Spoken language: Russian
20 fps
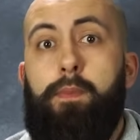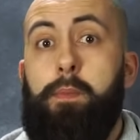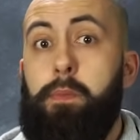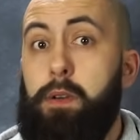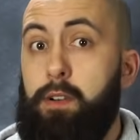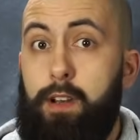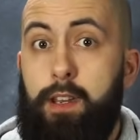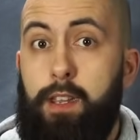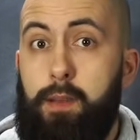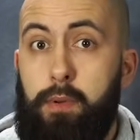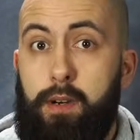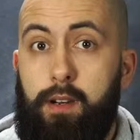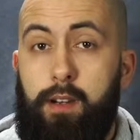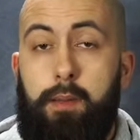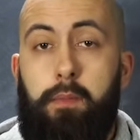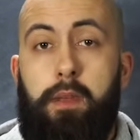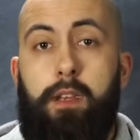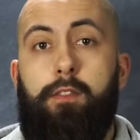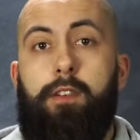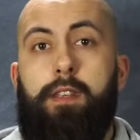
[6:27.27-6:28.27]
направление
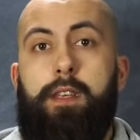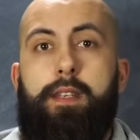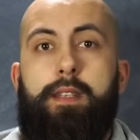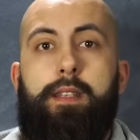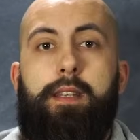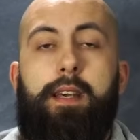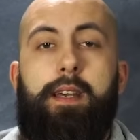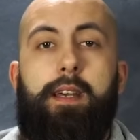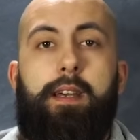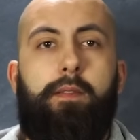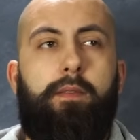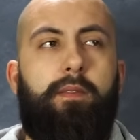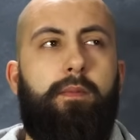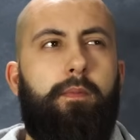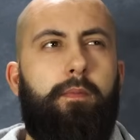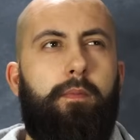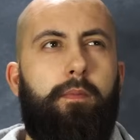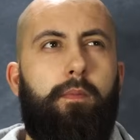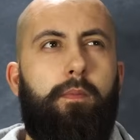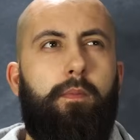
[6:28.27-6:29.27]
программирования, и зная
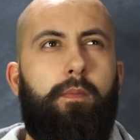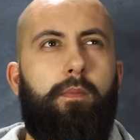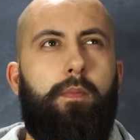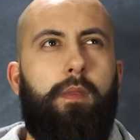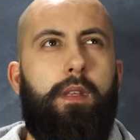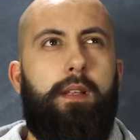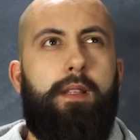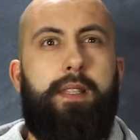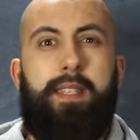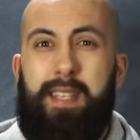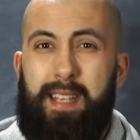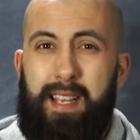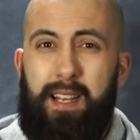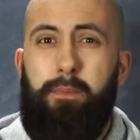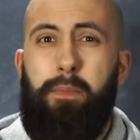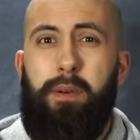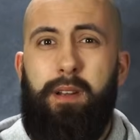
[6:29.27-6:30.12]
цель